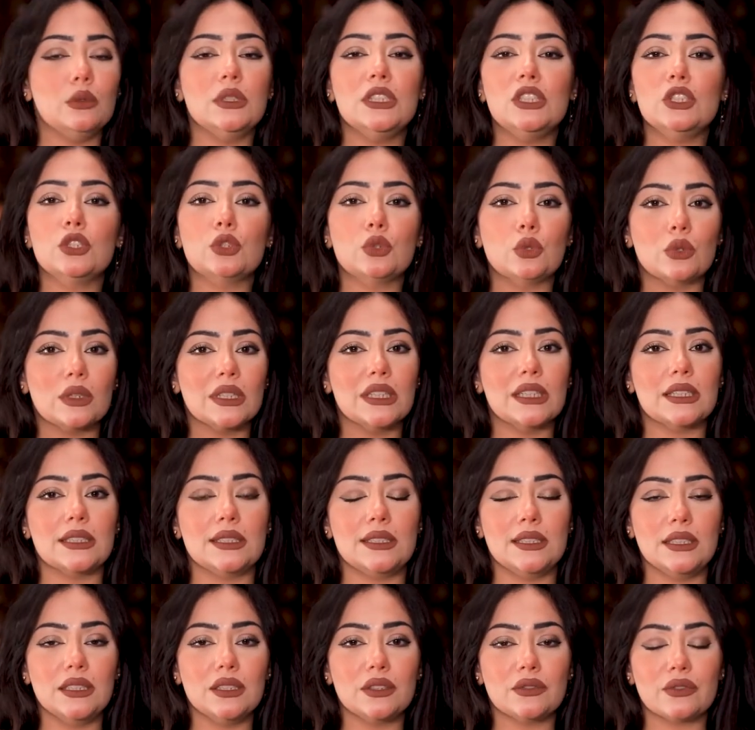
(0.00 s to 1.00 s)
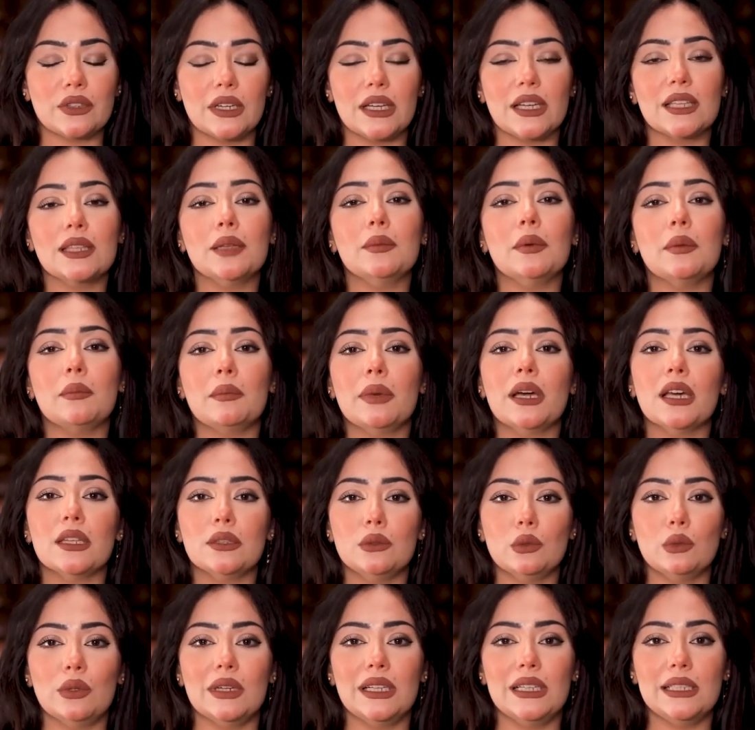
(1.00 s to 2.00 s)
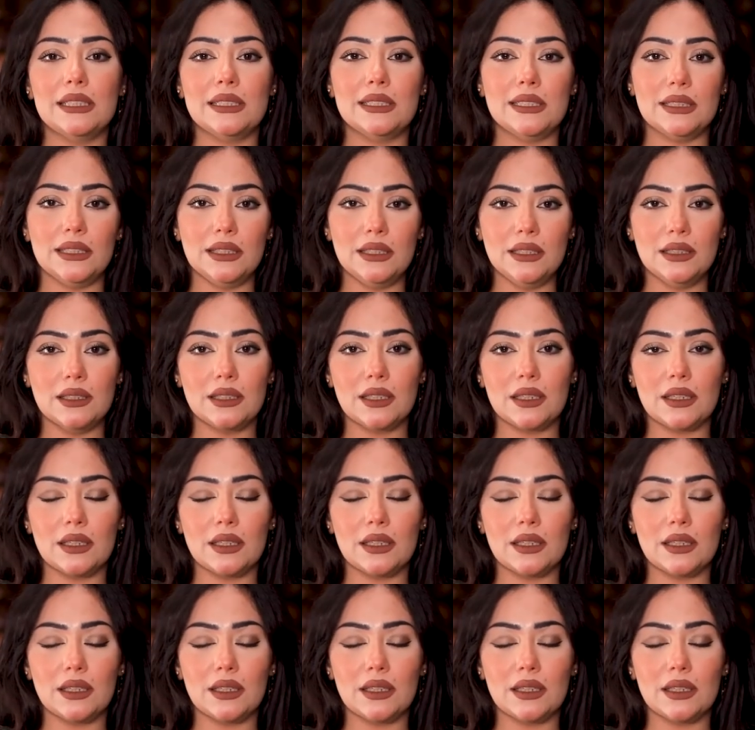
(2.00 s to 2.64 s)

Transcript: وليه شغل كتير فانا من بعد والدي